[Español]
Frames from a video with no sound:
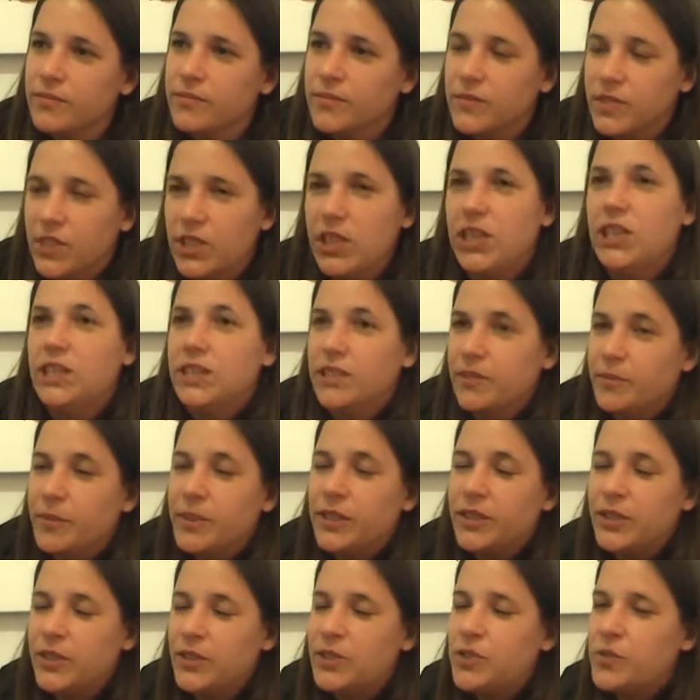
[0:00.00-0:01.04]
Sí,
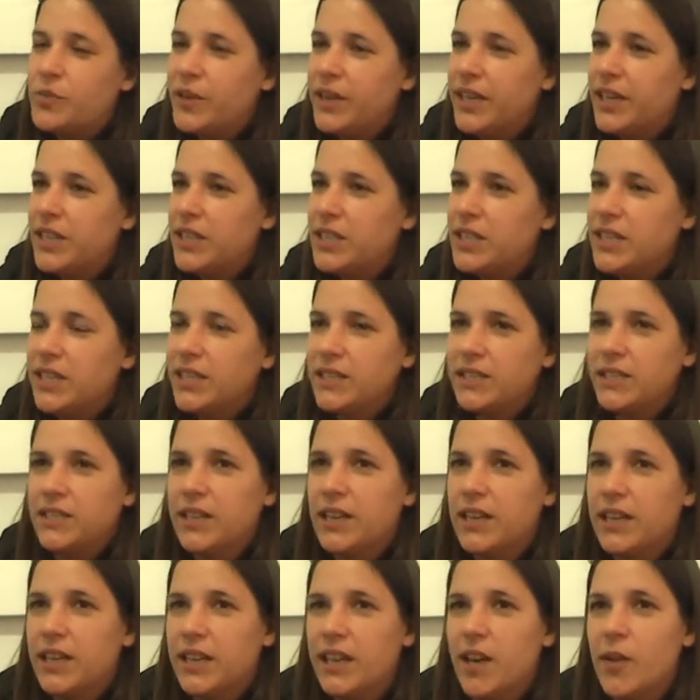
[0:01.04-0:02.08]
28 medallas.
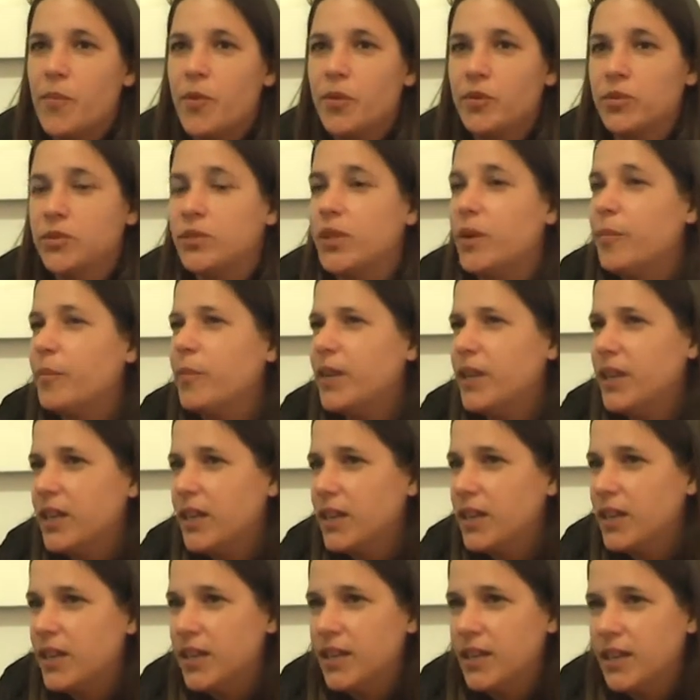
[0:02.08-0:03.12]
Eh, quedamos también
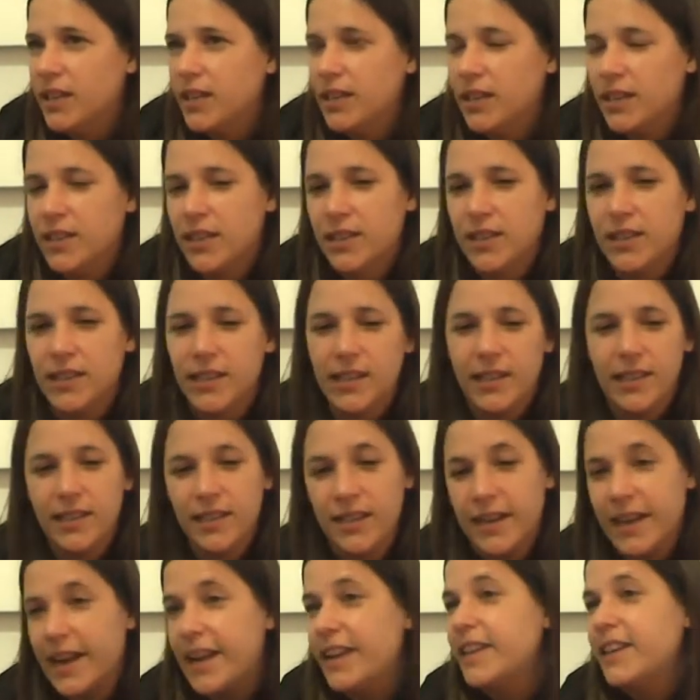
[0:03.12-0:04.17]
en el, en el
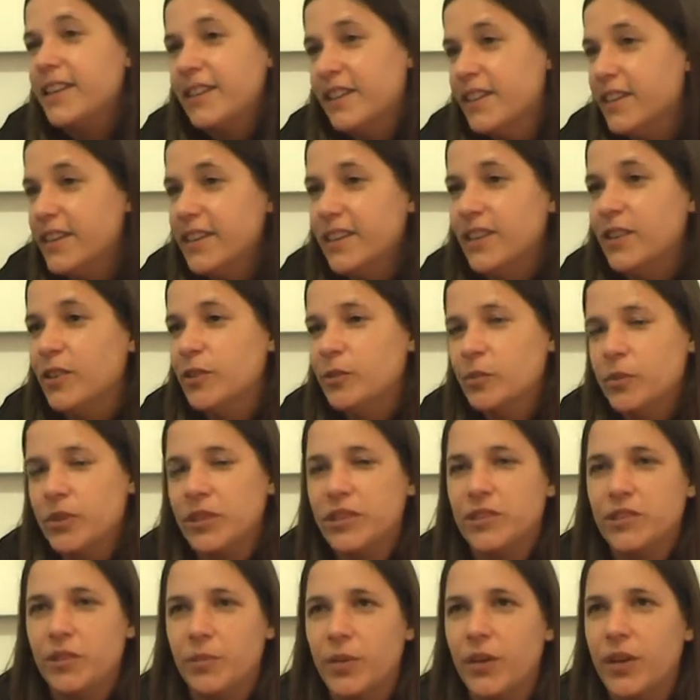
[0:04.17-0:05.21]
ranking de los
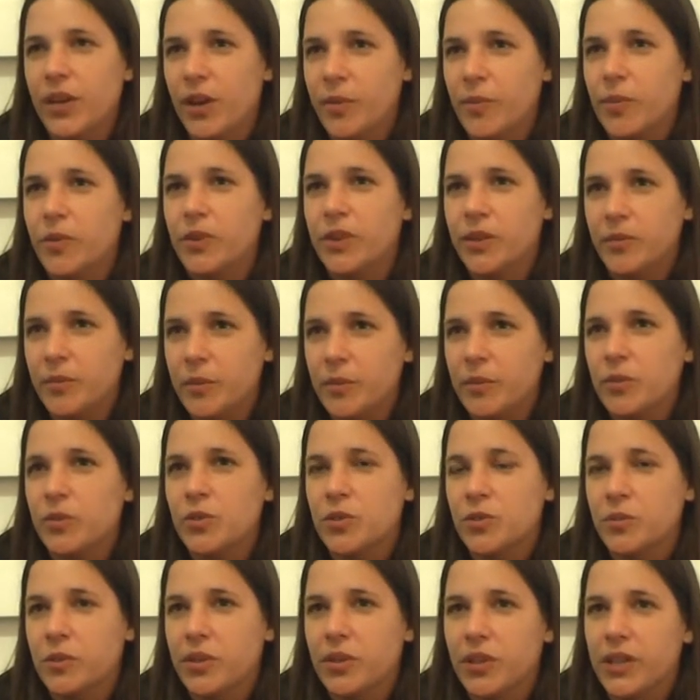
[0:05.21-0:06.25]
municipios, quedamos también
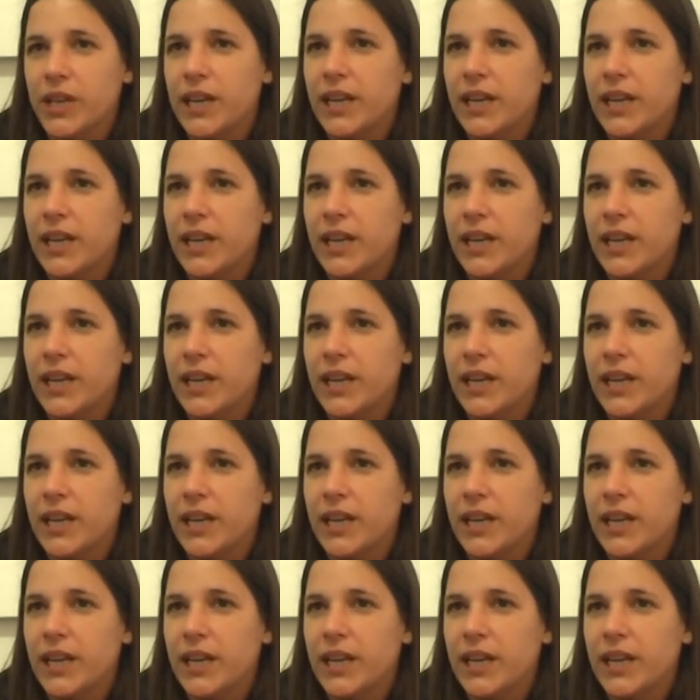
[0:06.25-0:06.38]
mucho mejor que el